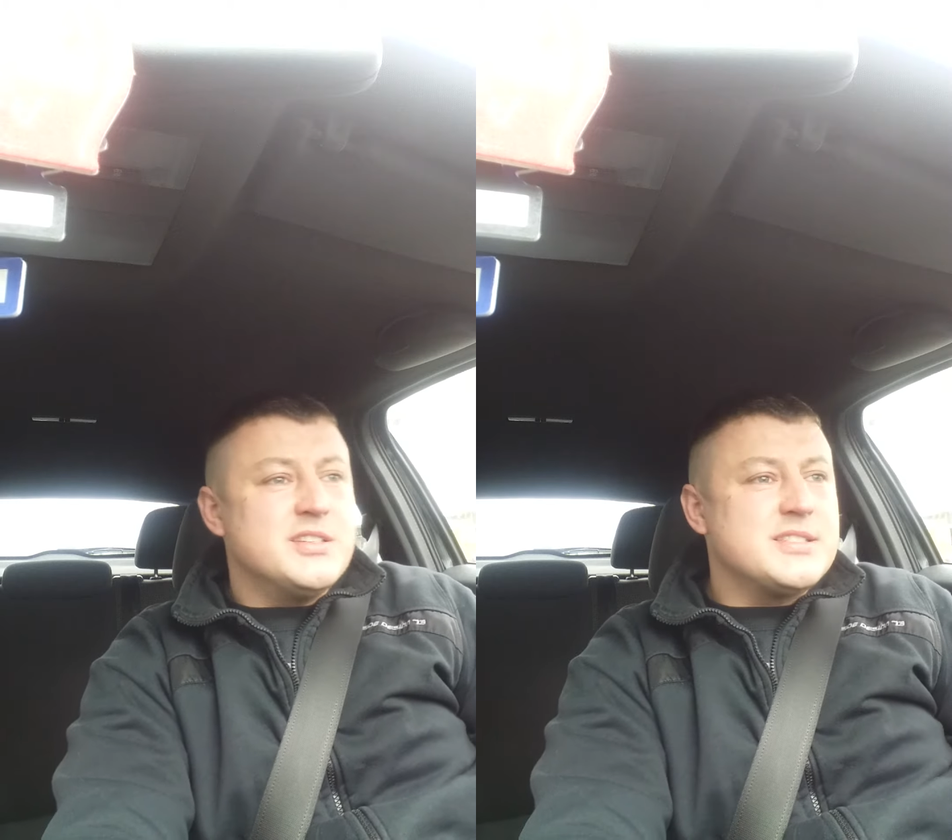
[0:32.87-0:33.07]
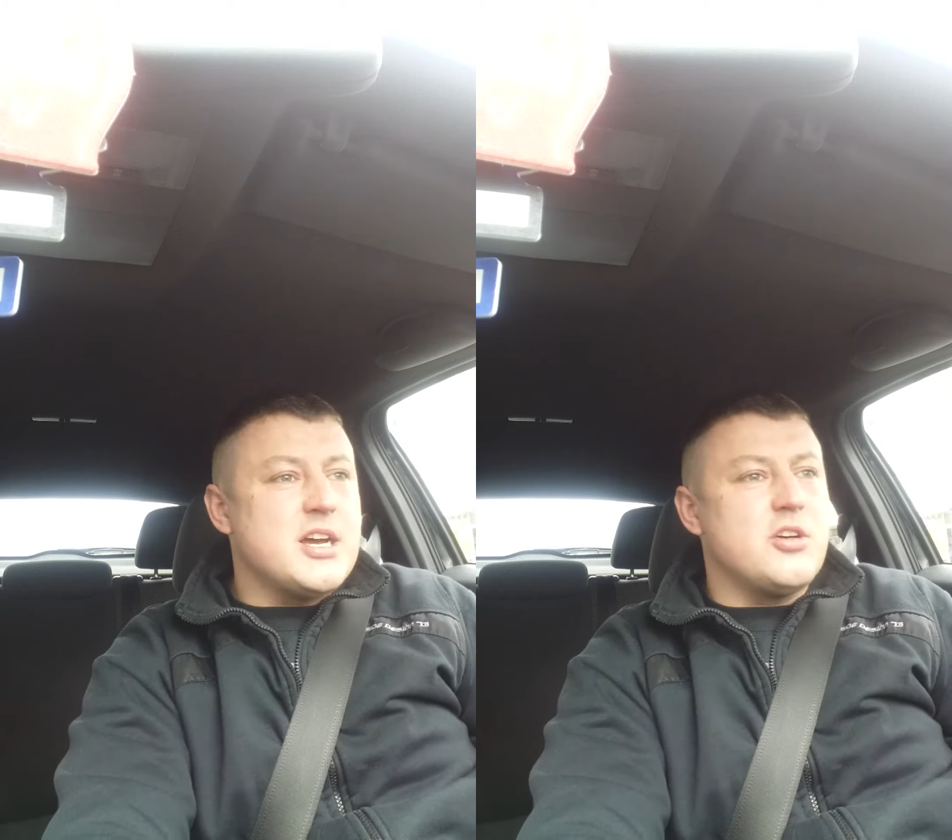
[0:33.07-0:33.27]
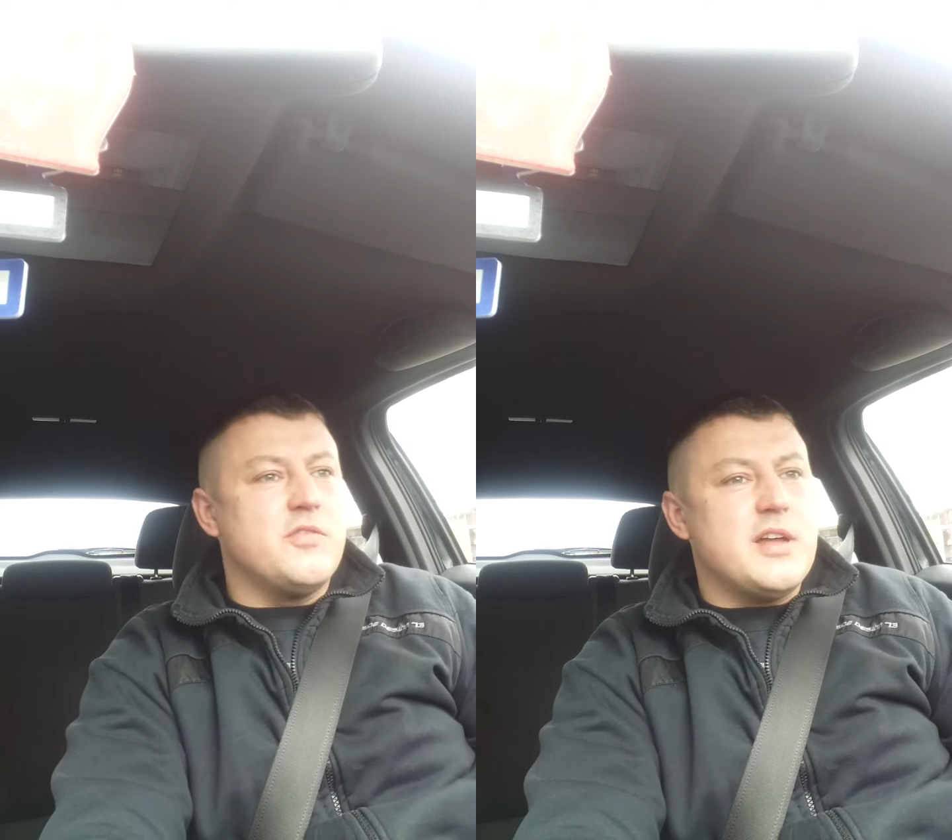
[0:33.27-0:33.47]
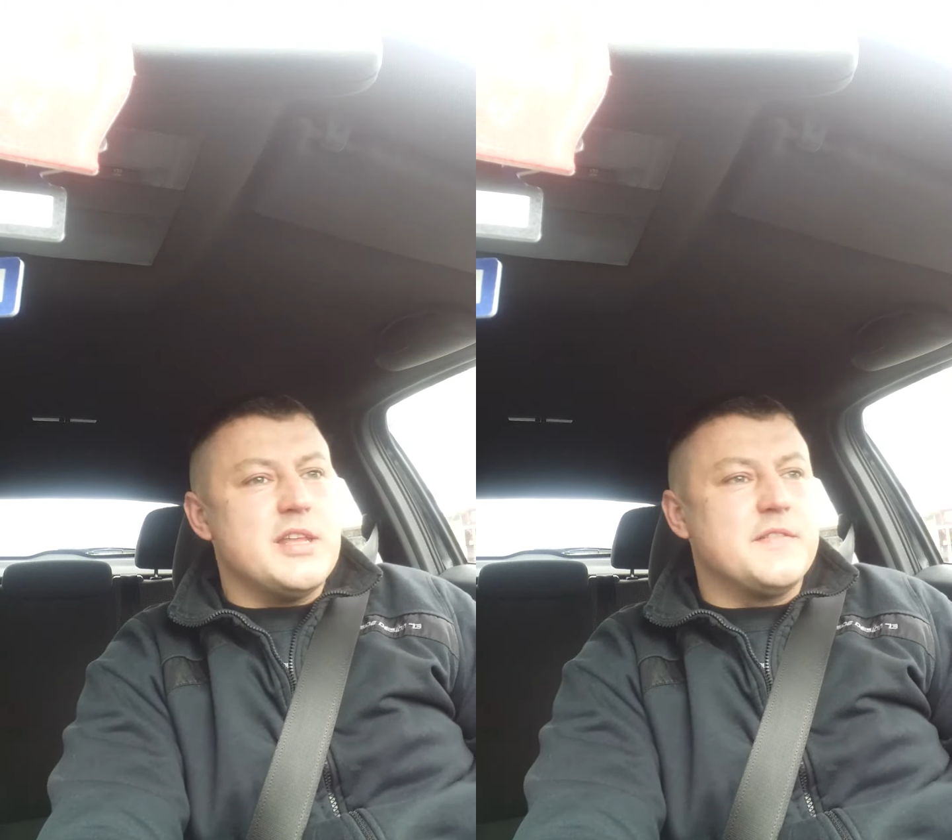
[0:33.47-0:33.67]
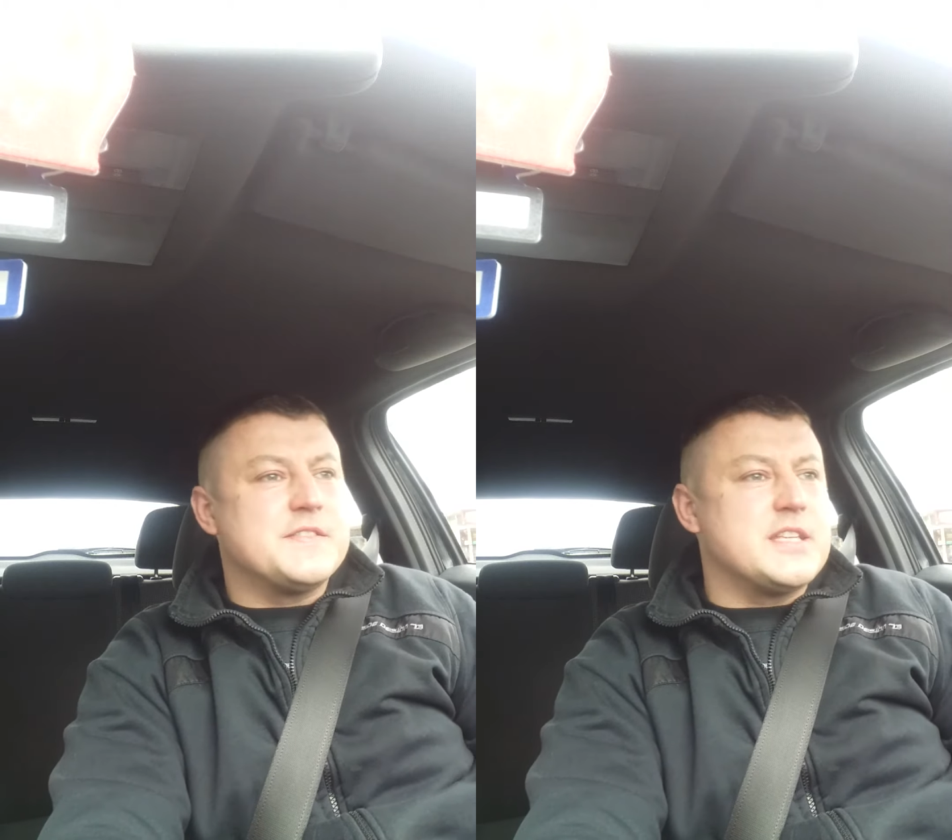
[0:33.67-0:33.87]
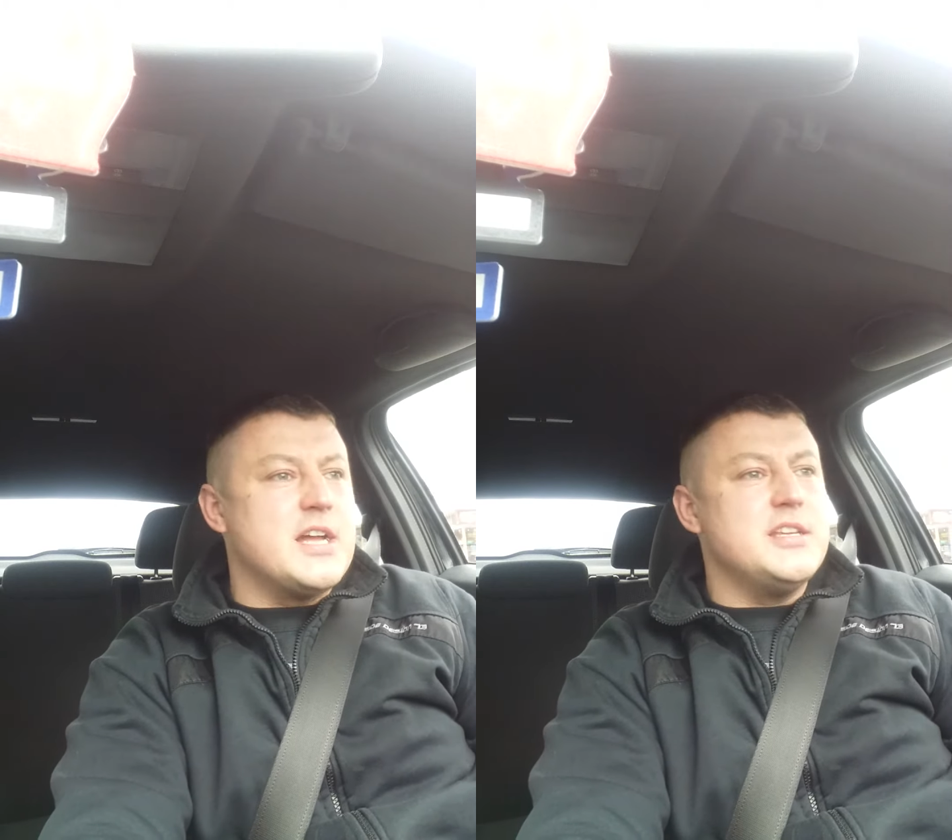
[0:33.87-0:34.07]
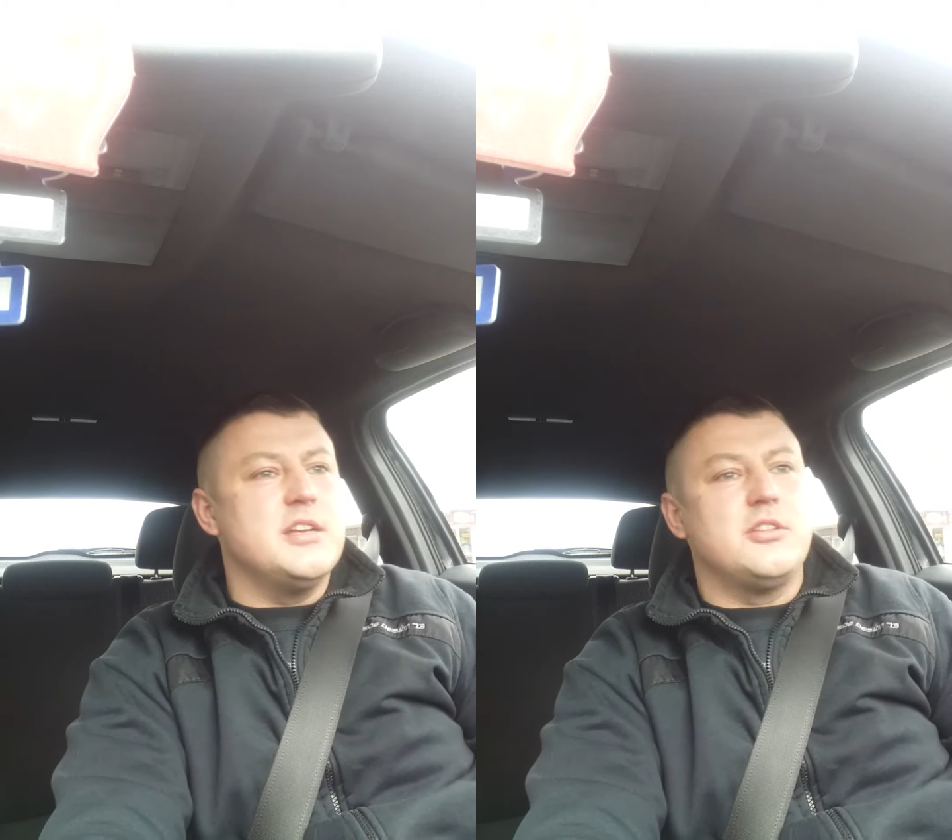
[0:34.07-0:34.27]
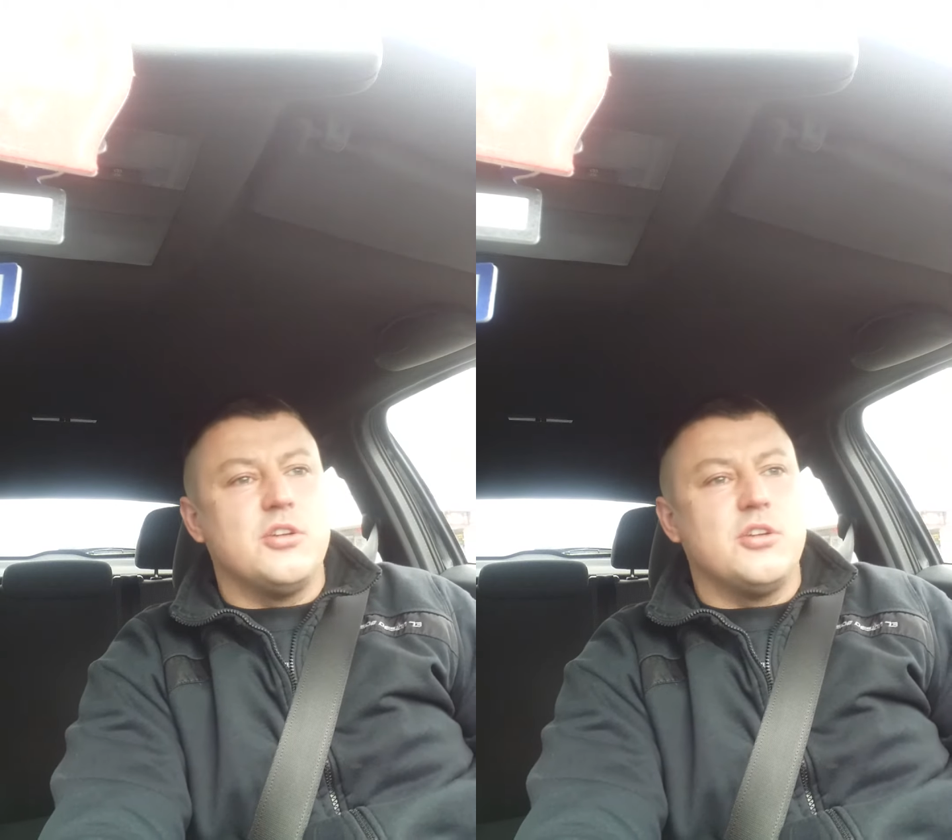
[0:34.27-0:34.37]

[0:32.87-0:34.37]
zachowana w stanie